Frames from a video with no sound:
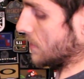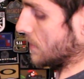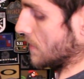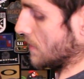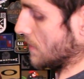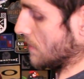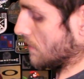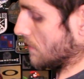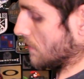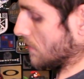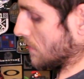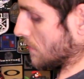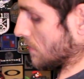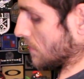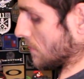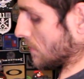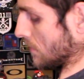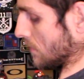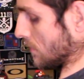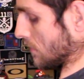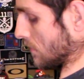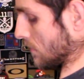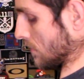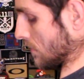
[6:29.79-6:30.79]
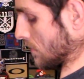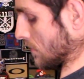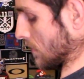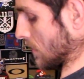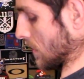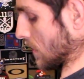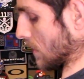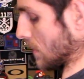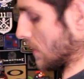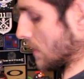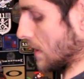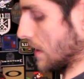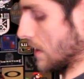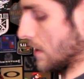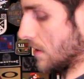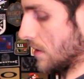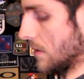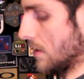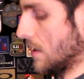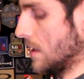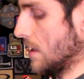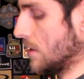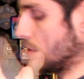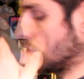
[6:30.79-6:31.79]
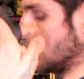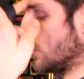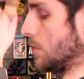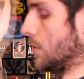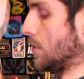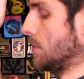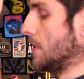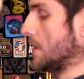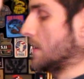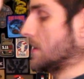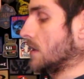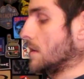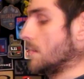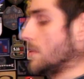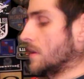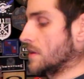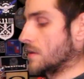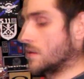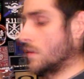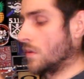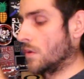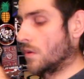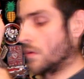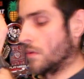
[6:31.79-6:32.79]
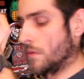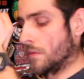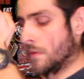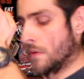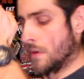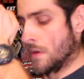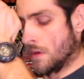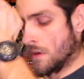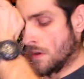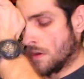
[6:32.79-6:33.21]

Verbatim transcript: ceci. Tac, et je peux passer ma sangle